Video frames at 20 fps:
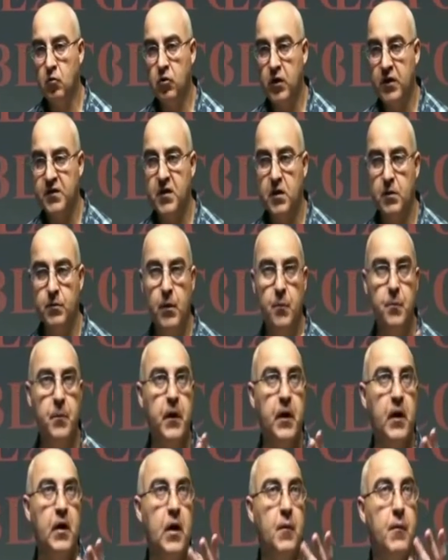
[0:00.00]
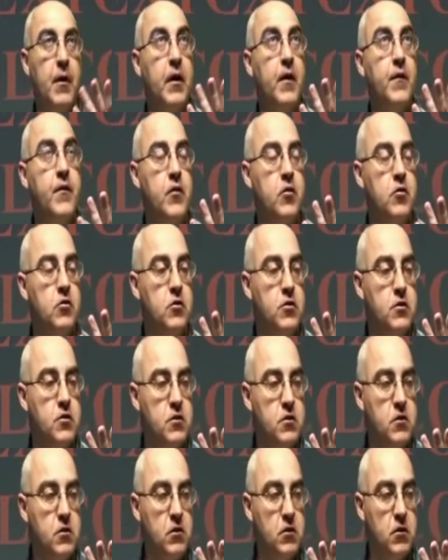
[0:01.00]
Una sirve para alabar a
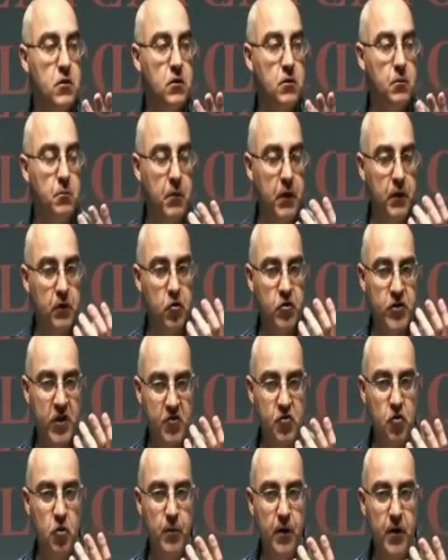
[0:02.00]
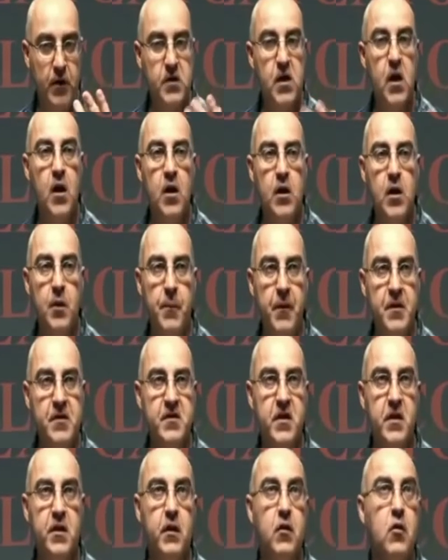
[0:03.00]
Dios, viendo esas obras y
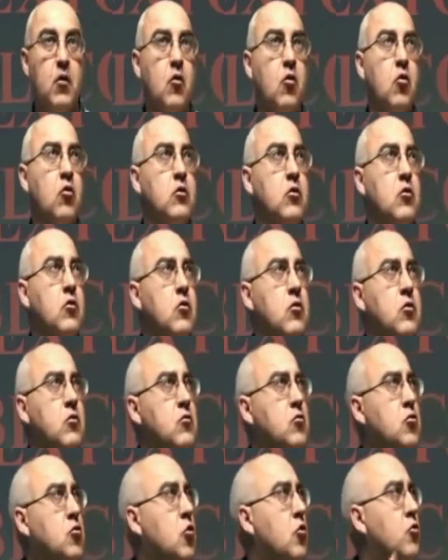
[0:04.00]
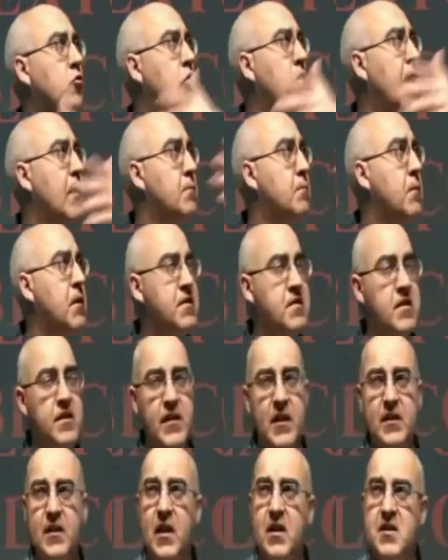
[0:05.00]
pensar con toda la
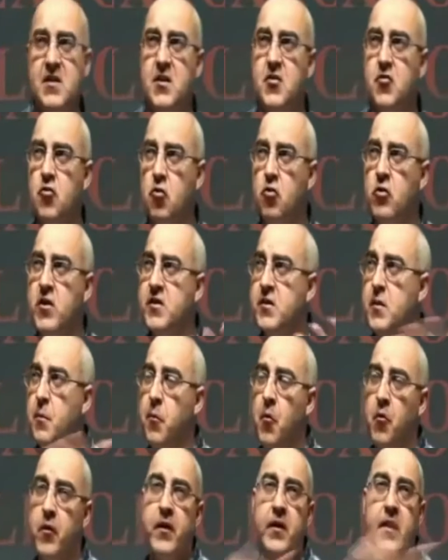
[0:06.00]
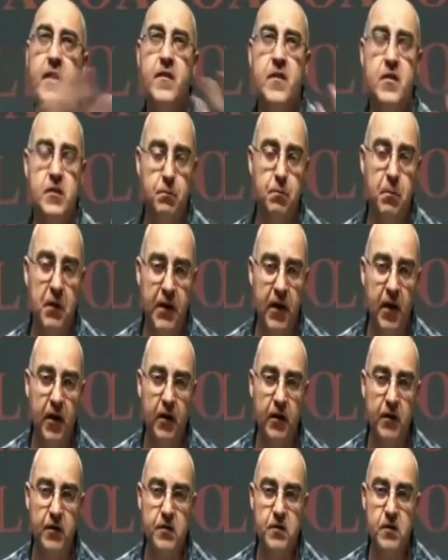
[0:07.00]
inmensidad que has hecho, con este poder que
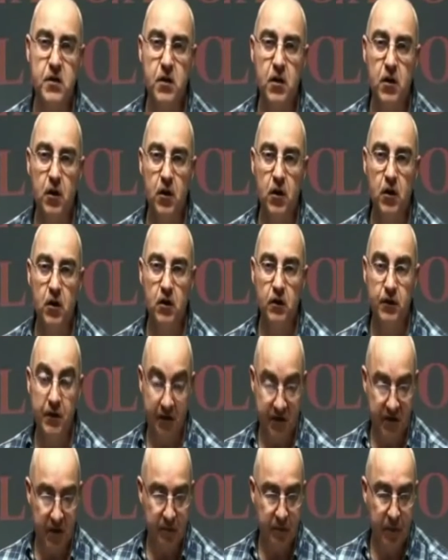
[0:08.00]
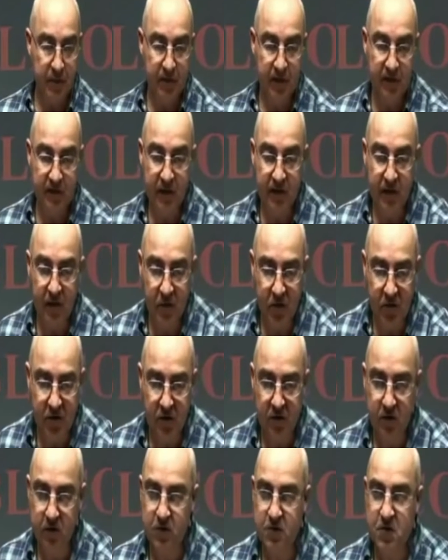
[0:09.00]
despliegas, y estás pendiente de
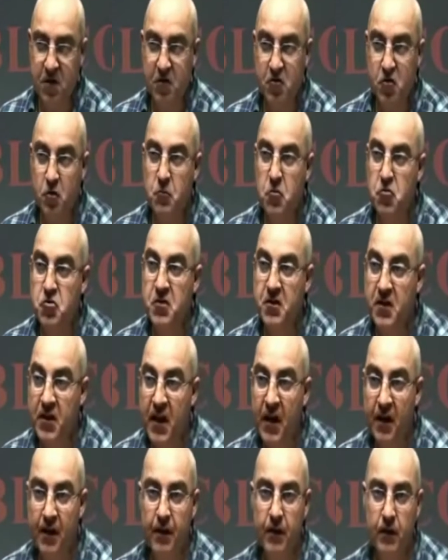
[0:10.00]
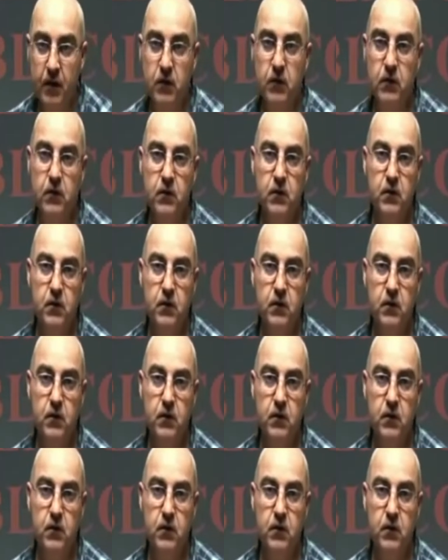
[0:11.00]
nosotros que somos nada